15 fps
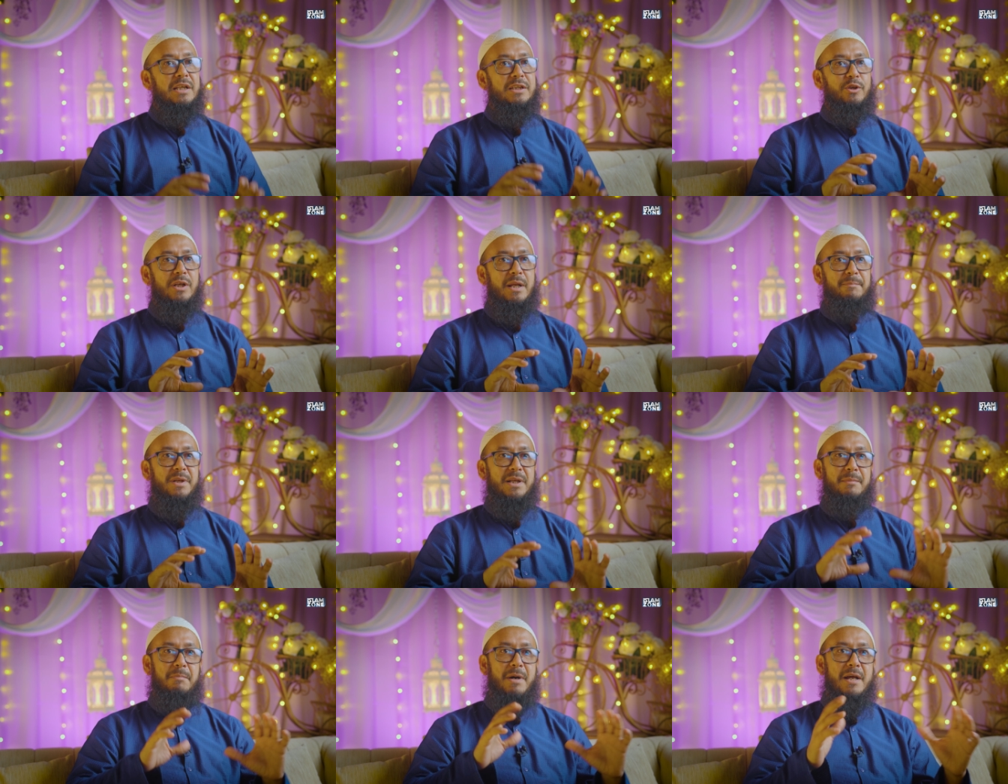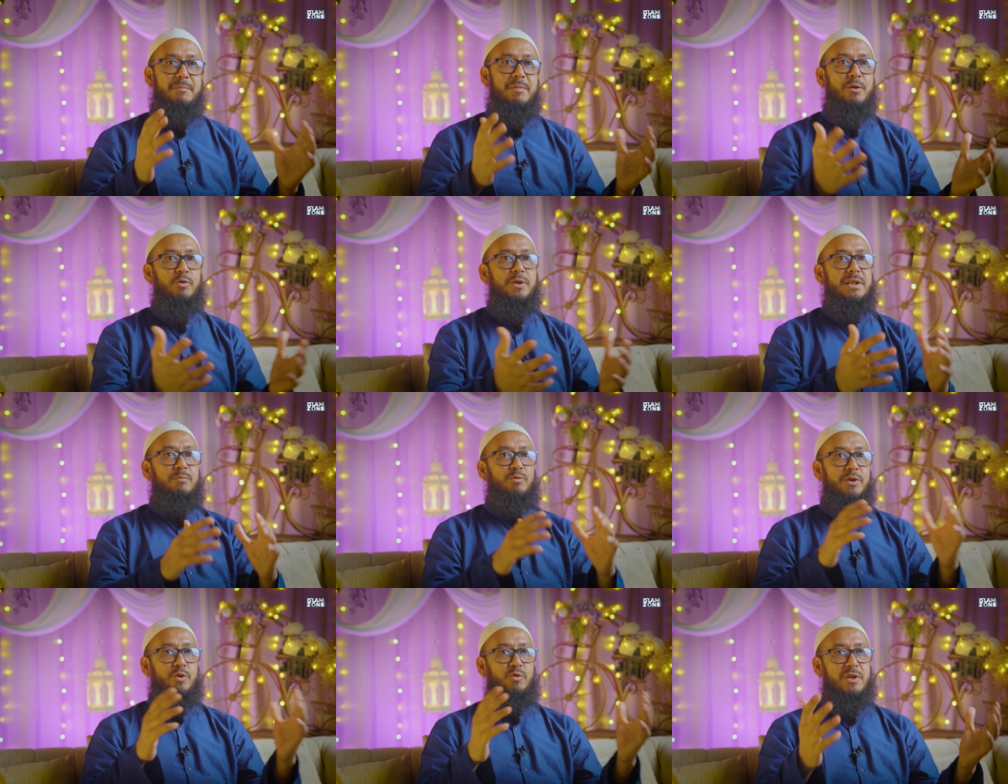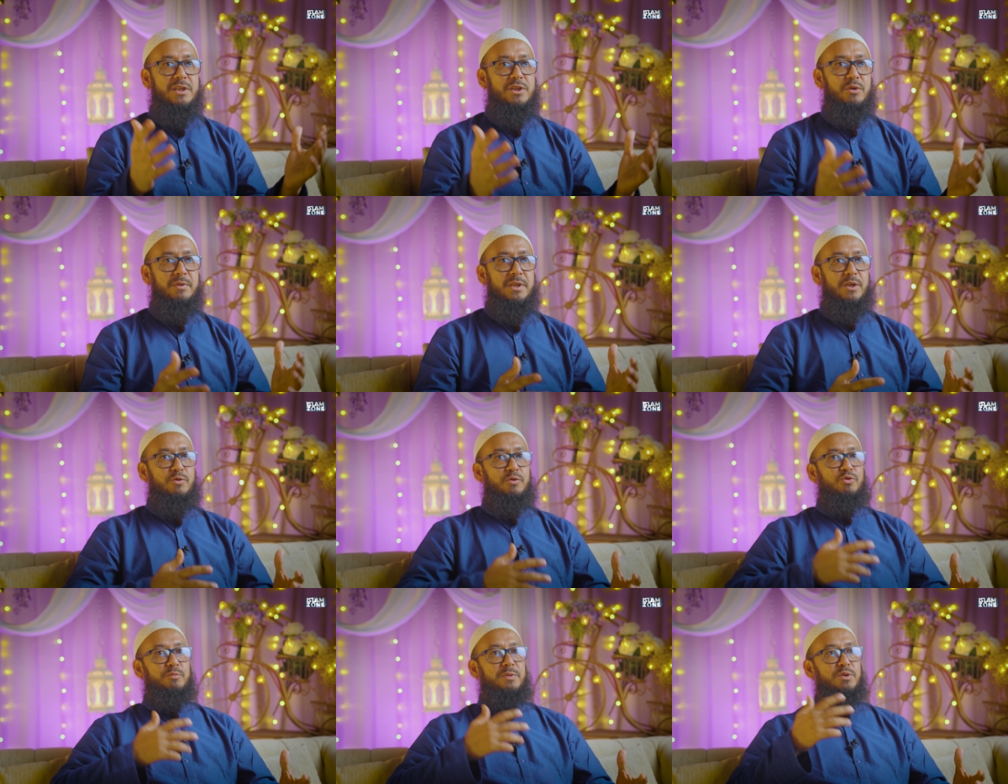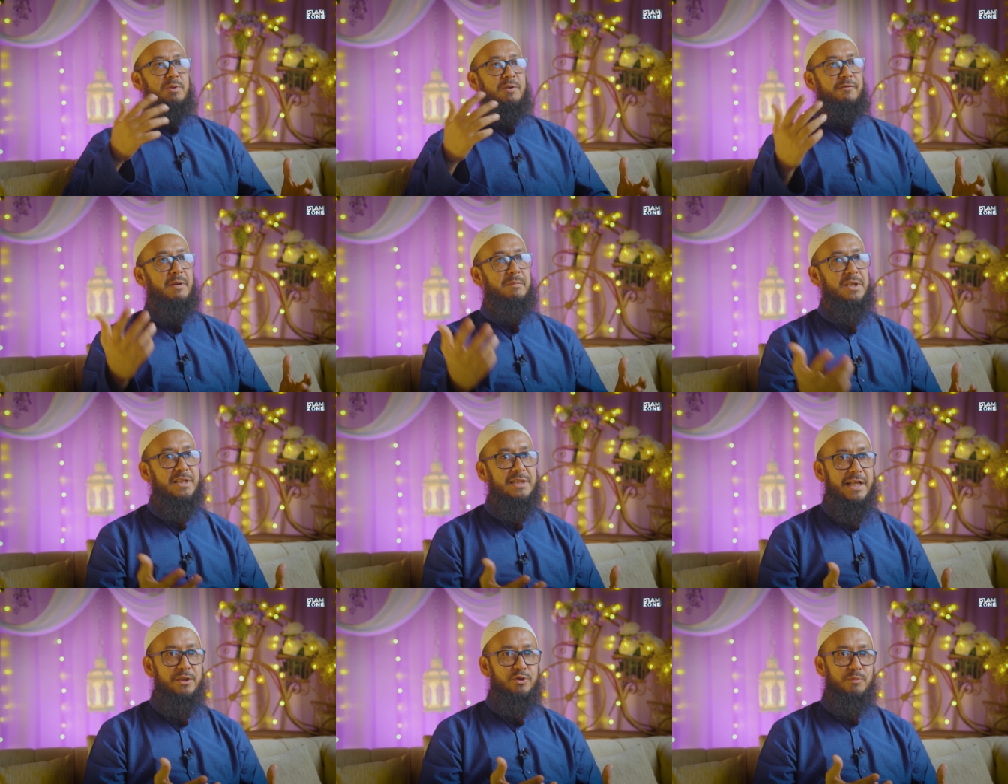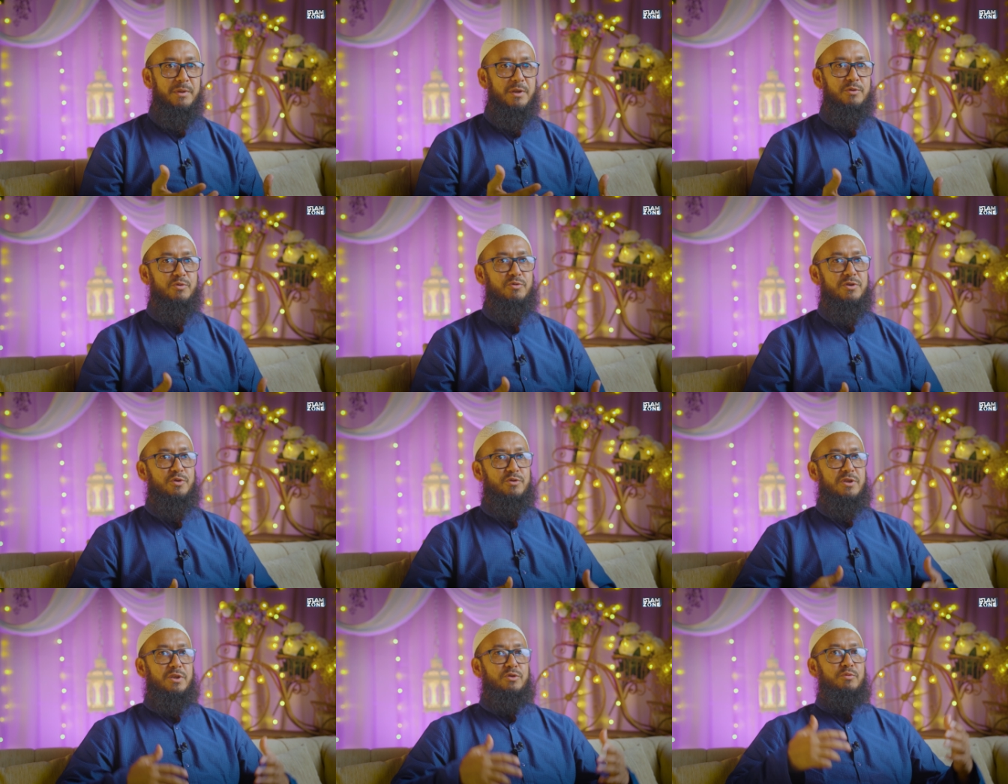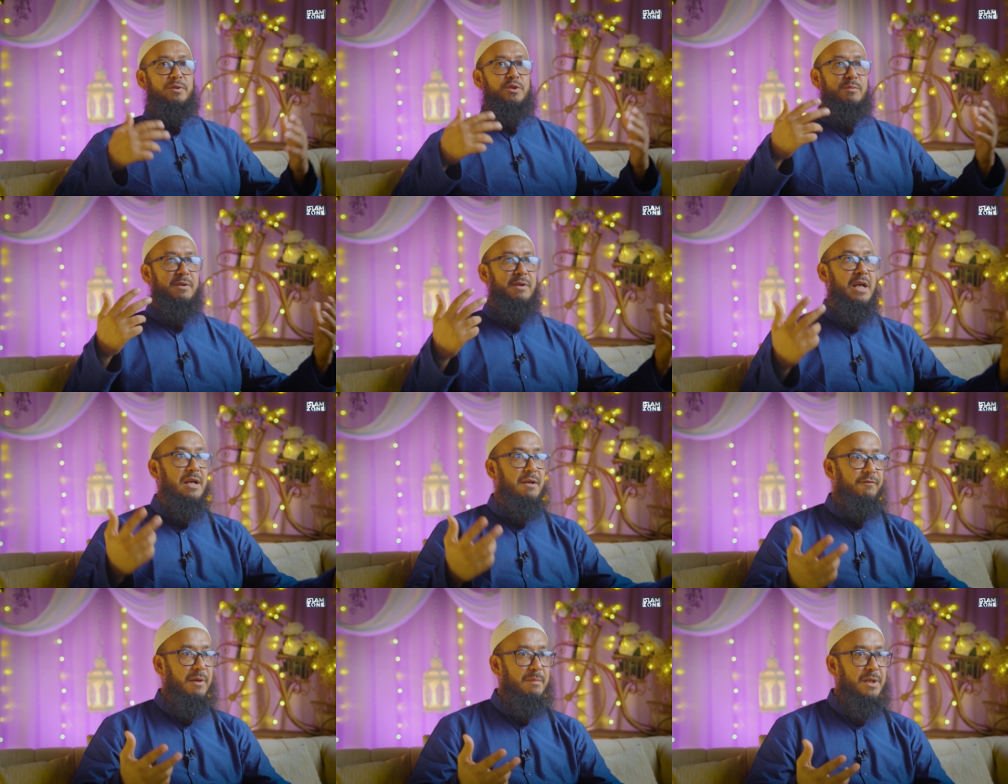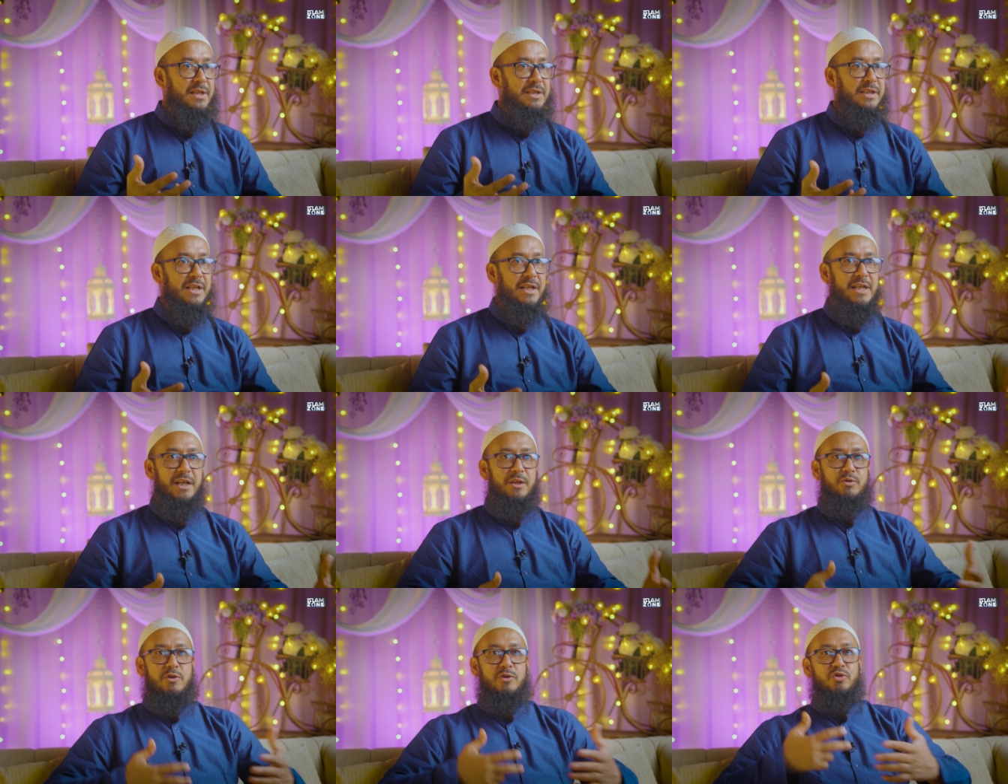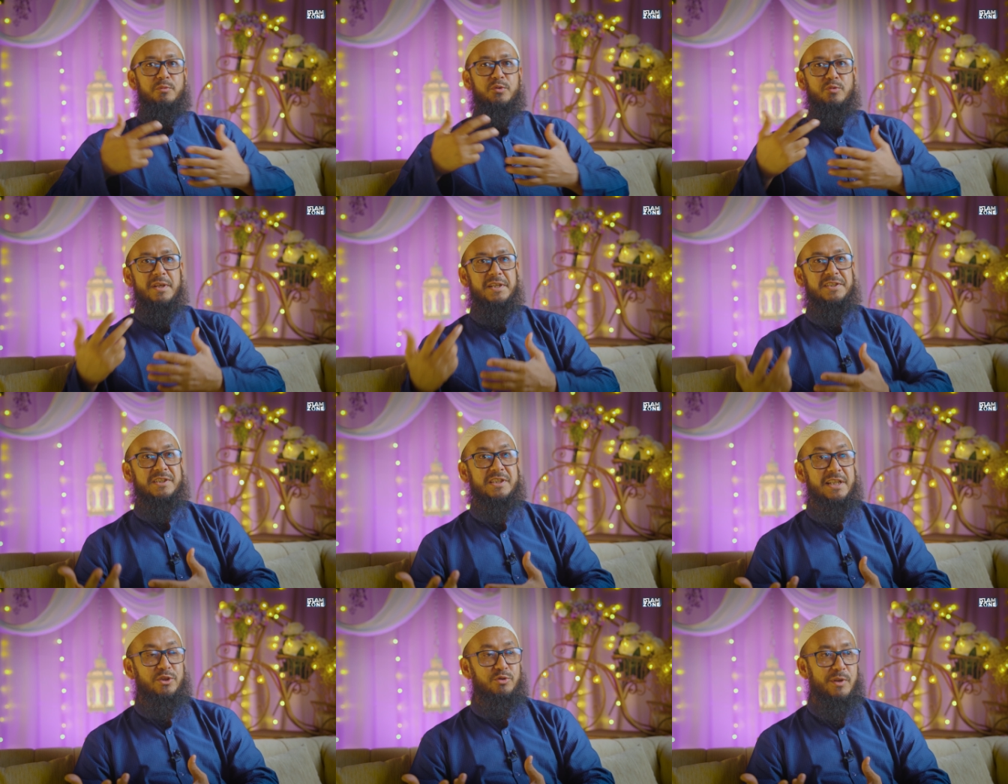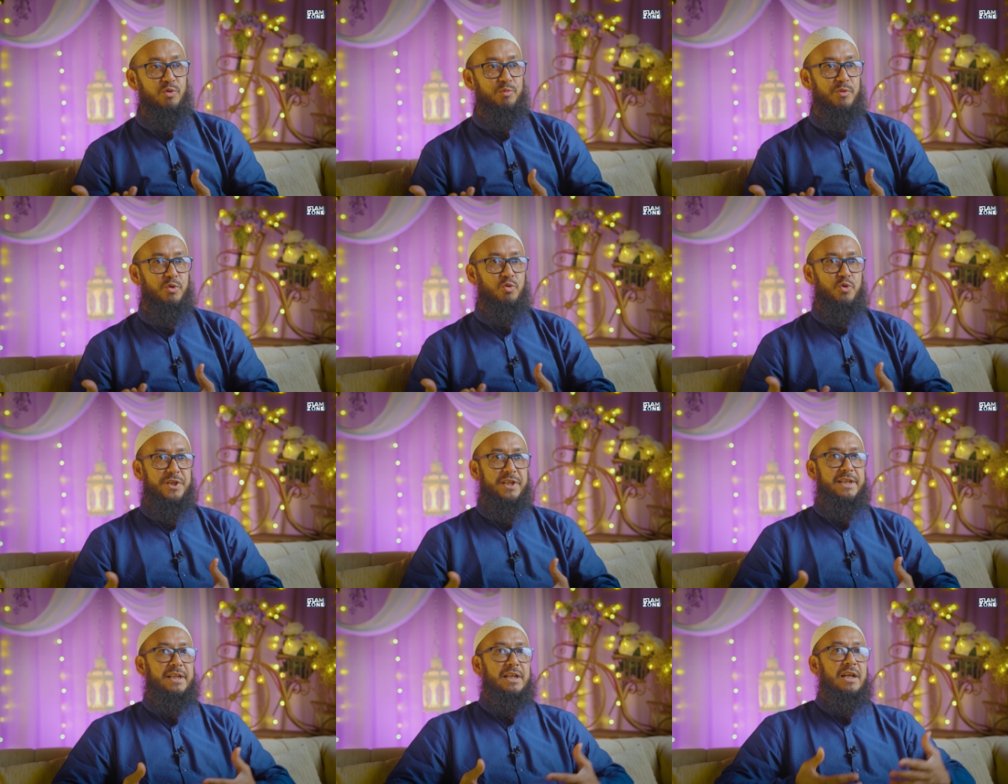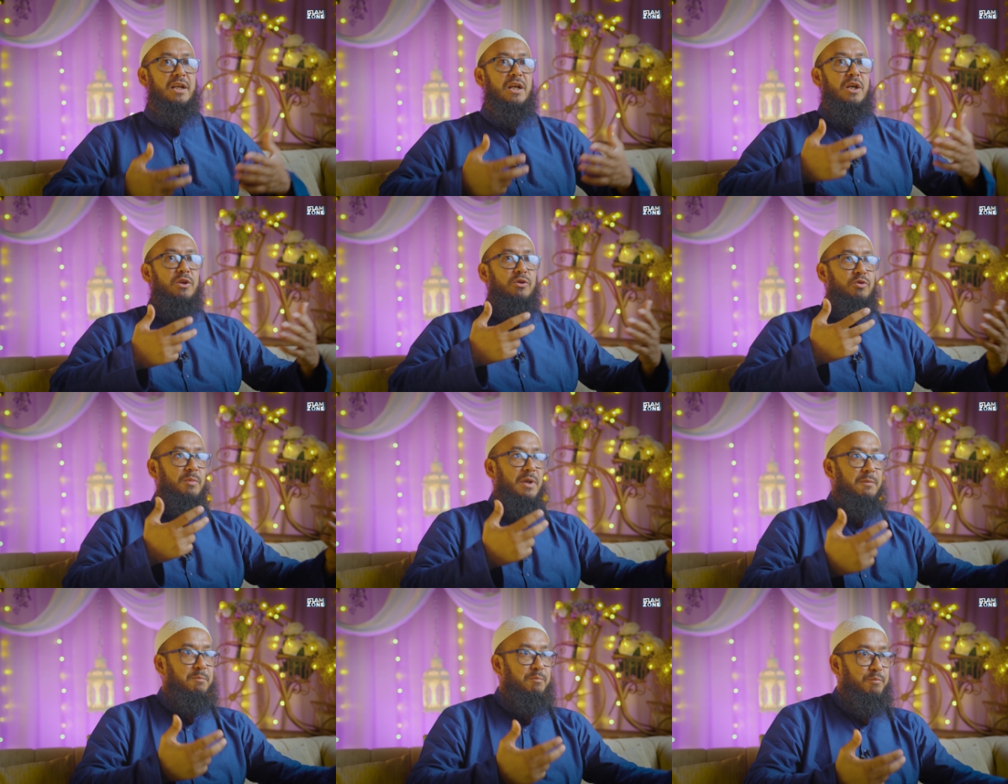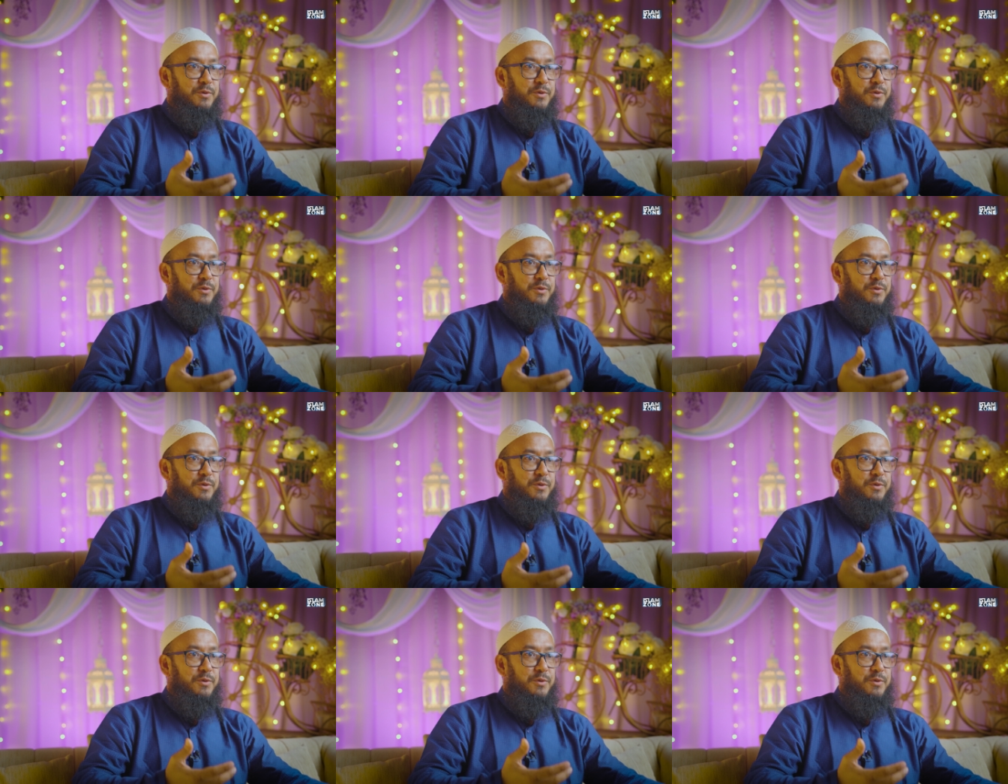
তাহলে আপনাকে বারবার ওইটা মনে করাইতে হবে দেখো তুমি তোমার ফ্যামিলির দায়িত্ব পালন করছো কিনা তুমি তোমার ফ্যামিলির দিকে খেয়াল করো তুমি তোমার স্ত্রী তোমার উপর খুশি কিনা তোমার